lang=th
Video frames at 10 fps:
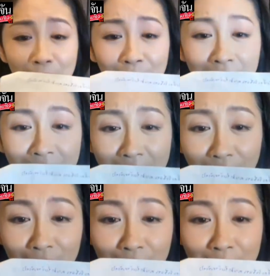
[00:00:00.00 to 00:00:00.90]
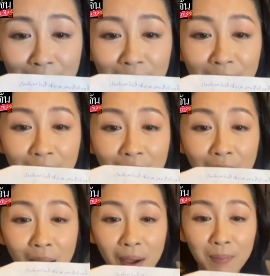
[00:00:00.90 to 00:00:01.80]
คริปต์ที่เขียนก็คือ
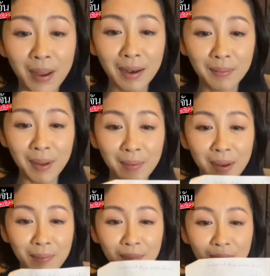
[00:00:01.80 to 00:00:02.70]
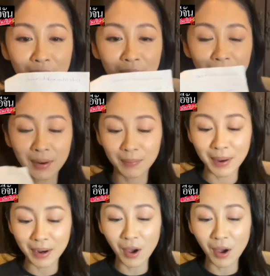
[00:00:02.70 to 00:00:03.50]
เป็